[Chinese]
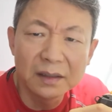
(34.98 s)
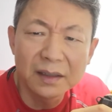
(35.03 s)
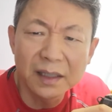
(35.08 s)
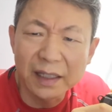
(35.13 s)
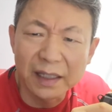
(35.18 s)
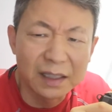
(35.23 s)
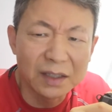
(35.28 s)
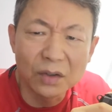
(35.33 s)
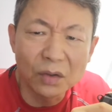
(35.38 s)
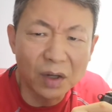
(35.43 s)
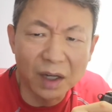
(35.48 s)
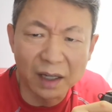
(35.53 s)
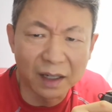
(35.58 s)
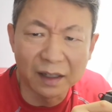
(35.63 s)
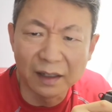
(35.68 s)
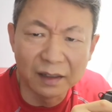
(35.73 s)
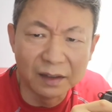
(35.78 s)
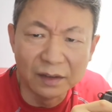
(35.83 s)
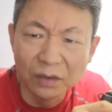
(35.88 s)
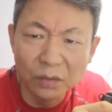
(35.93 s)
这里有
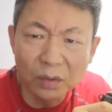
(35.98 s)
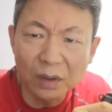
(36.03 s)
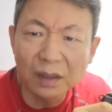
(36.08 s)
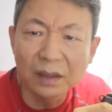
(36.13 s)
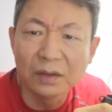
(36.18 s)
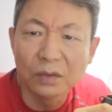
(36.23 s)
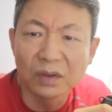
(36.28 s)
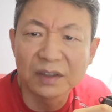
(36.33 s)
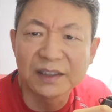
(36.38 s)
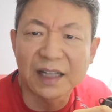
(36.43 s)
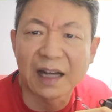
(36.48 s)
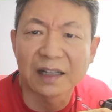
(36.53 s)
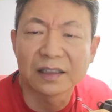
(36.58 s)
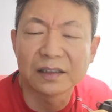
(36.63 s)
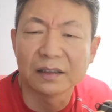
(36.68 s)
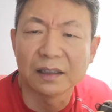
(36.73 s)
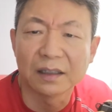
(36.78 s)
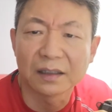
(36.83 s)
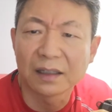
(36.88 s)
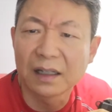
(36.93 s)
很多很多假
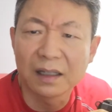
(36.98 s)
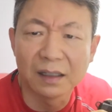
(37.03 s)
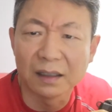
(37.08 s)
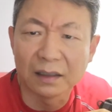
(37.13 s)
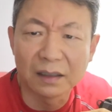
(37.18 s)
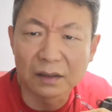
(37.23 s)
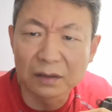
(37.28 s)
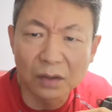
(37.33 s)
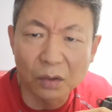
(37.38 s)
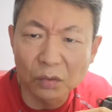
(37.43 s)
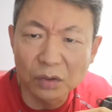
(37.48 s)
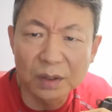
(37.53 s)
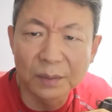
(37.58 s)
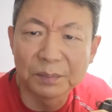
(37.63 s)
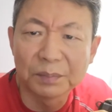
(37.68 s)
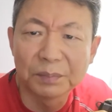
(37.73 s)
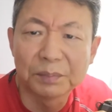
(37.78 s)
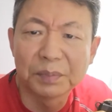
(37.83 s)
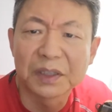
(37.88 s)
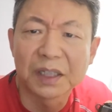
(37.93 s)
设，呃，都是
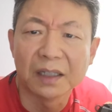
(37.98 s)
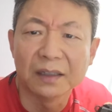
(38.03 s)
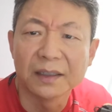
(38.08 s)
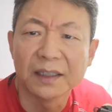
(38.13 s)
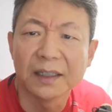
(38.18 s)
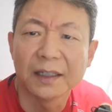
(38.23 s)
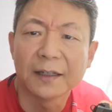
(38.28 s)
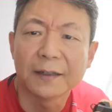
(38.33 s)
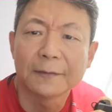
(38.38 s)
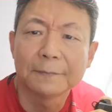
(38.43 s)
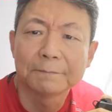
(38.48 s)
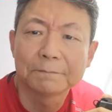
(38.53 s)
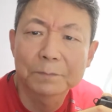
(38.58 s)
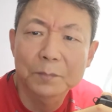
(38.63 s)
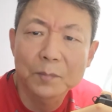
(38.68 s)
不成立的。